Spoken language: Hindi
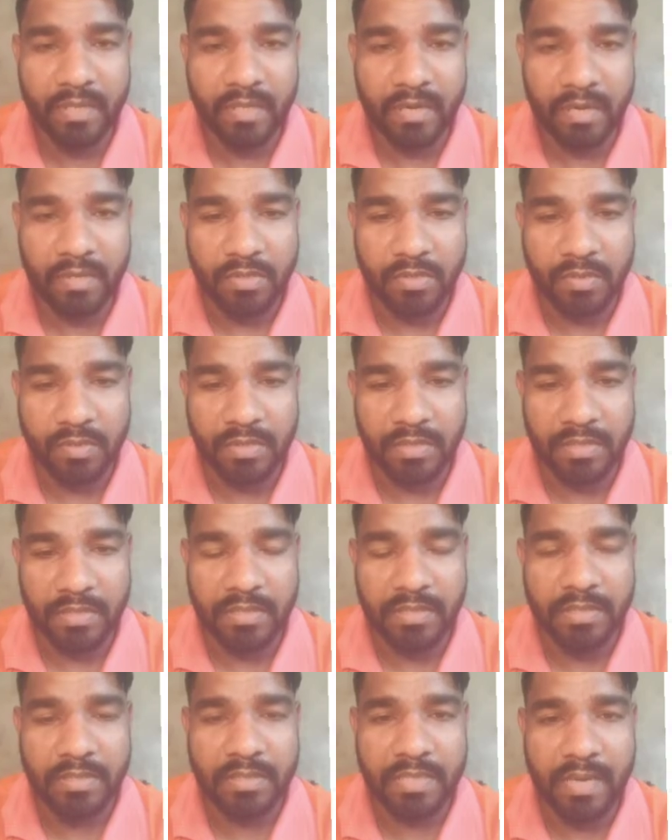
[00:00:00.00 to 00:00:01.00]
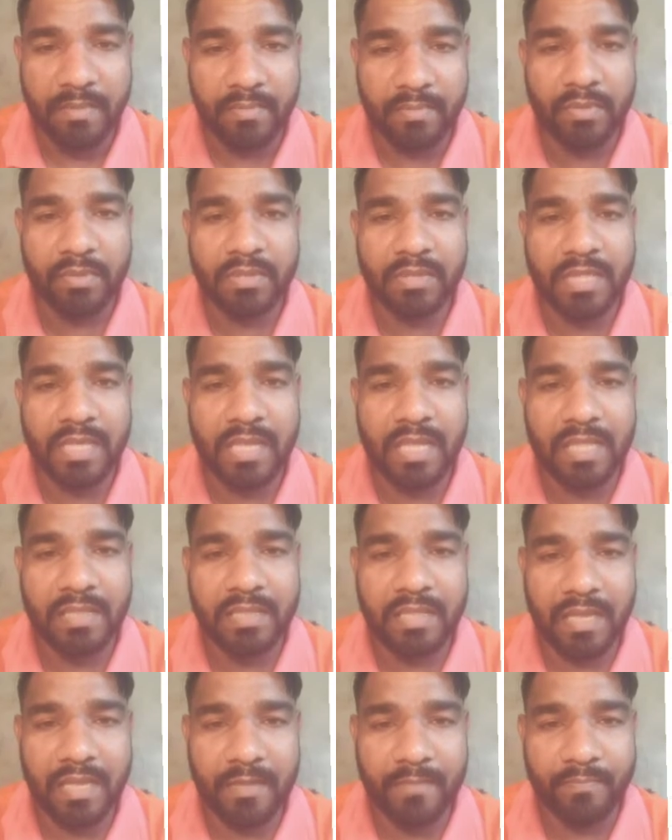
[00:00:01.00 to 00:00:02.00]
और जो है इनका विरोध किया
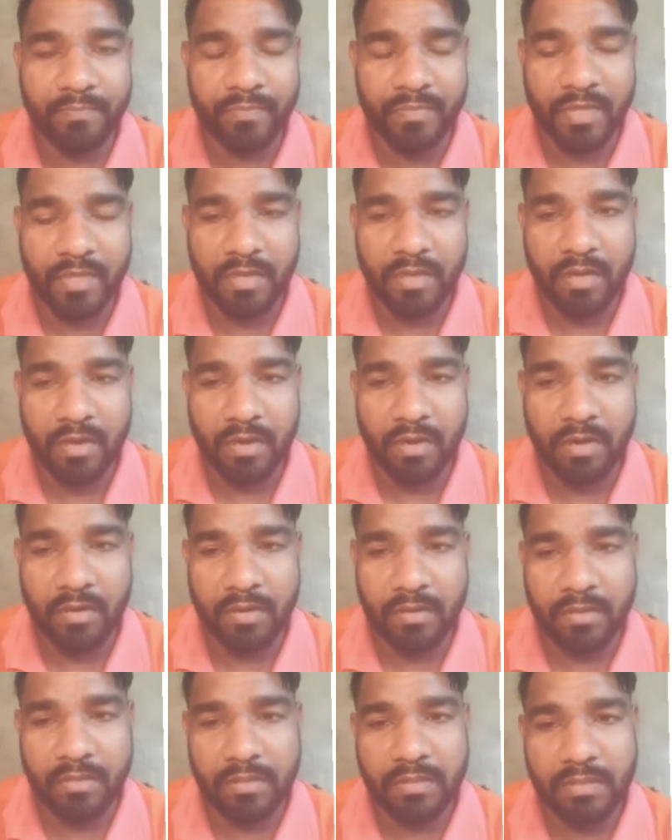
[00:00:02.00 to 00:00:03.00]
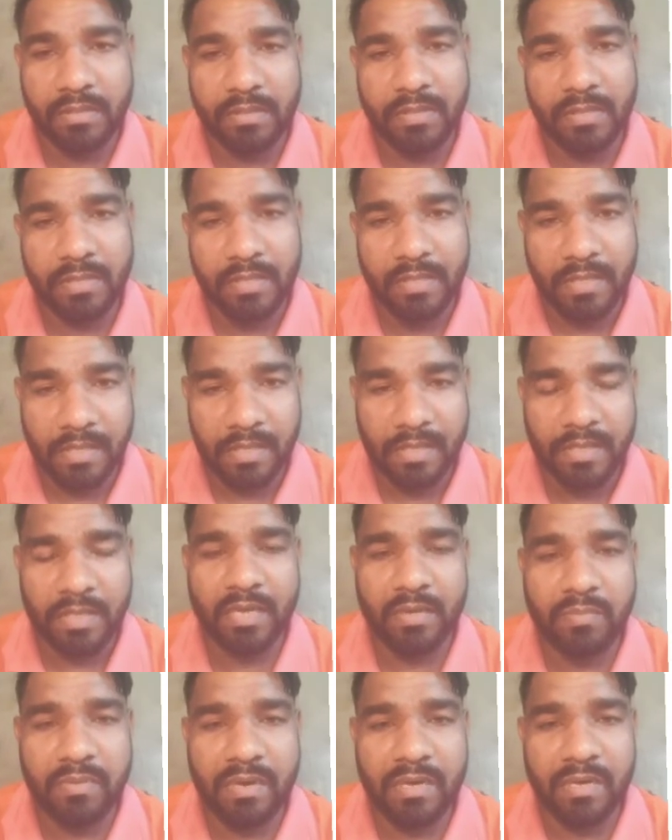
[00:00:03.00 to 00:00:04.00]
जाता है और
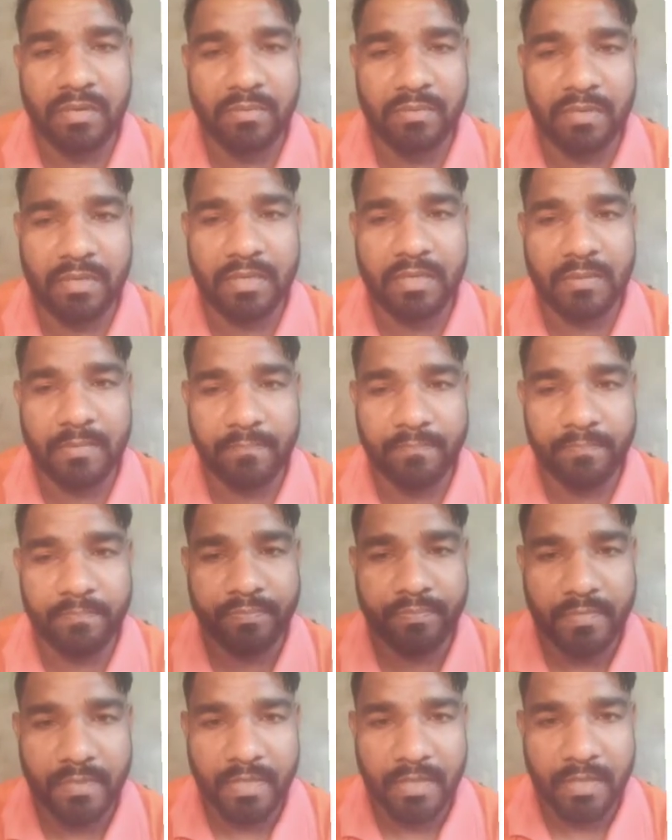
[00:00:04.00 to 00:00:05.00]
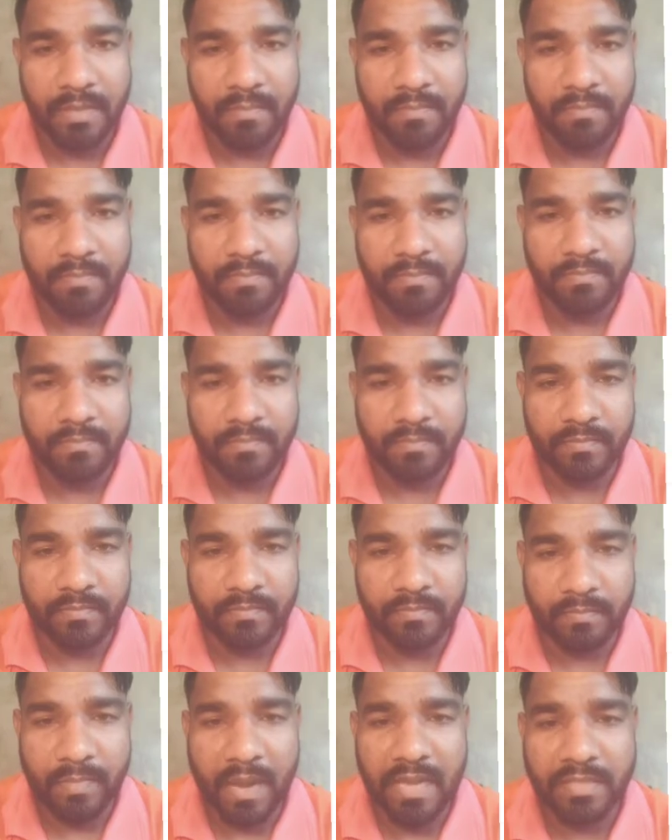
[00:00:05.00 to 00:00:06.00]
लगभग लगभग
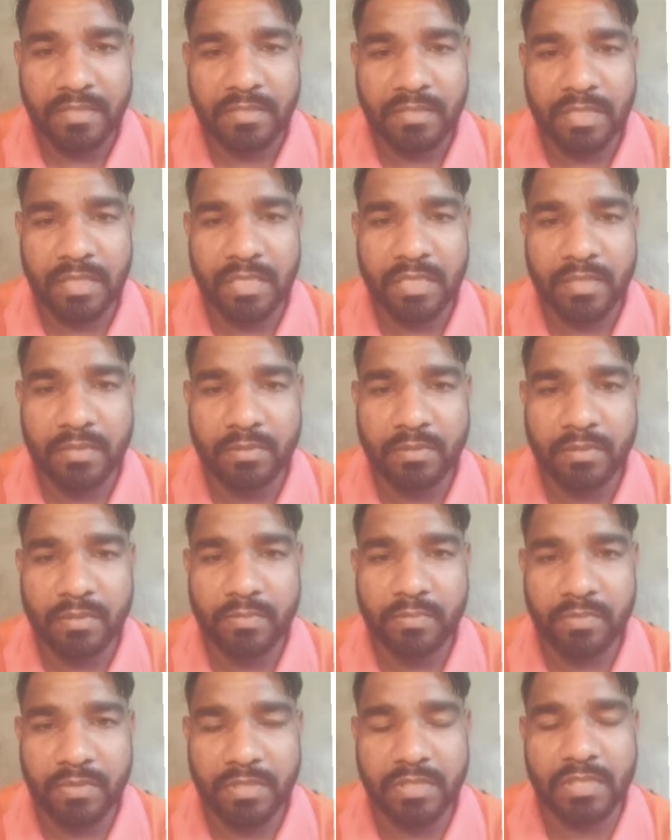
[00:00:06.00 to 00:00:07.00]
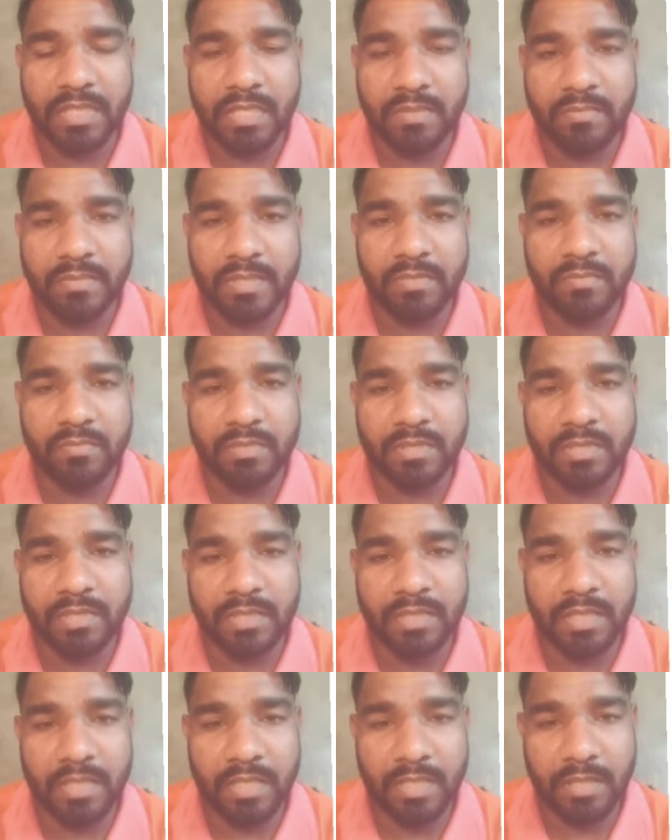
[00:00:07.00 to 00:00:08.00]
पाँच छः जो पुलिसकर्मी हैं
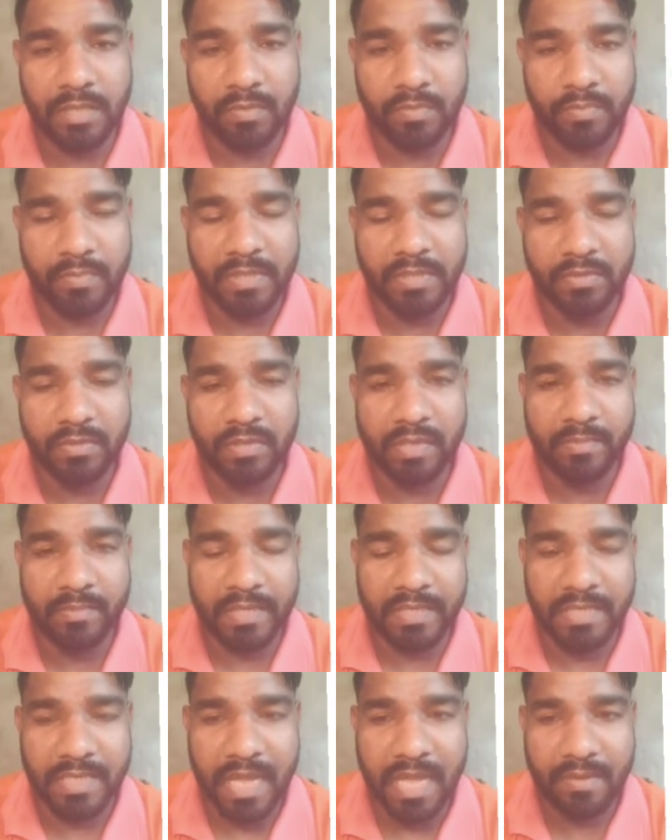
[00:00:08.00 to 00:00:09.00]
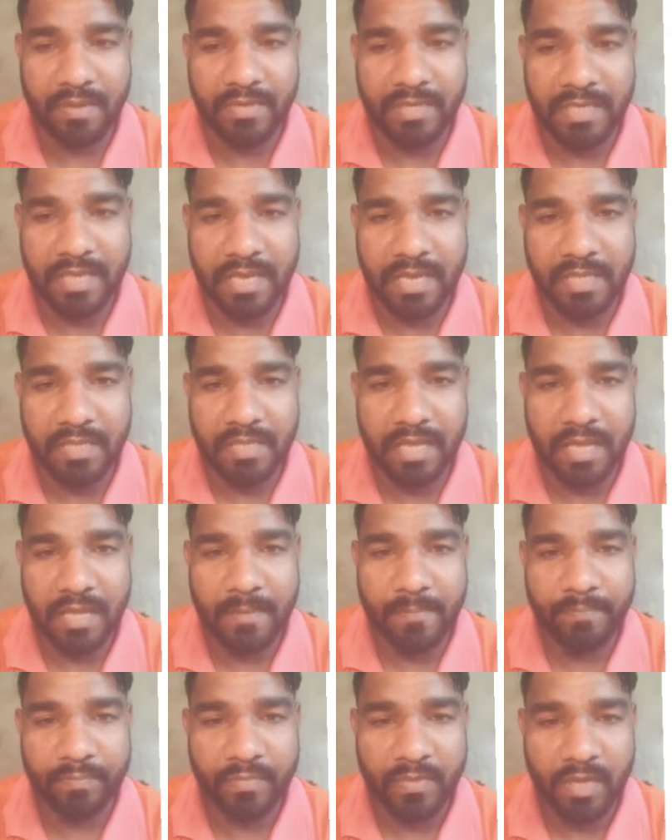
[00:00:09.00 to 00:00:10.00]
उनके ऊपर जो है एफ भी किया जाता
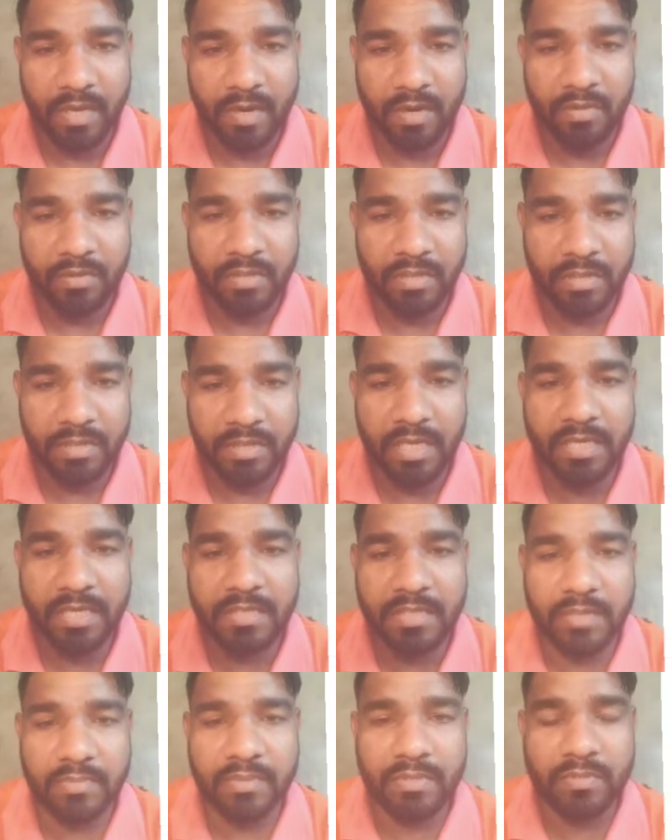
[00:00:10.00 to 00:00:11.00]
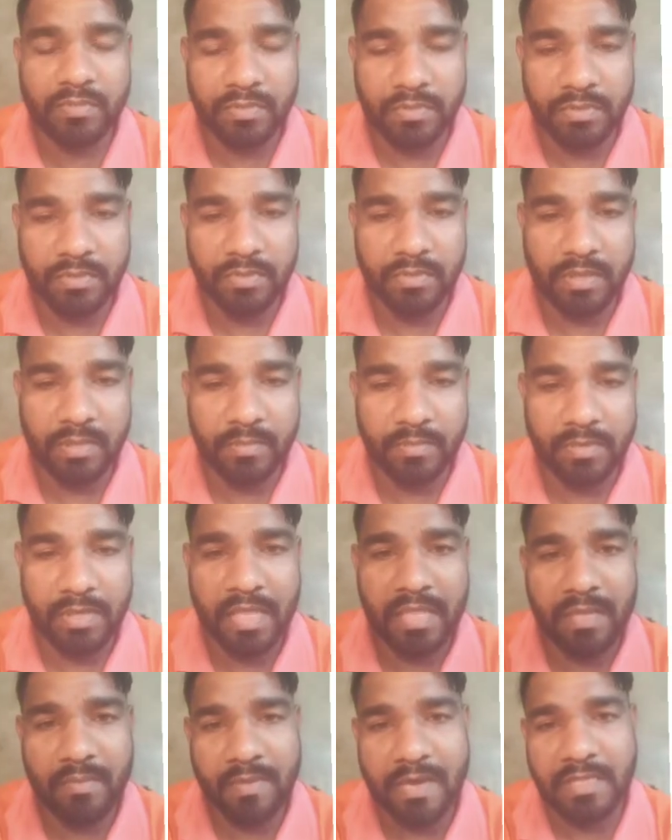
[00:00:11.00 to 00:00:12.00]
है और इधर से भी कुछ जो है
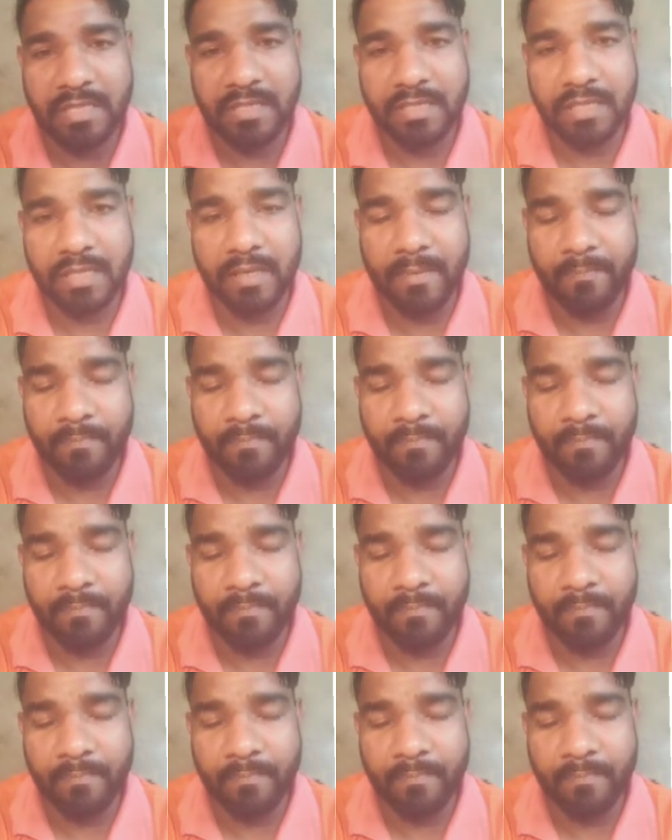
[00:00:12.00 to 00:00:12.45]
मुरादाबाद के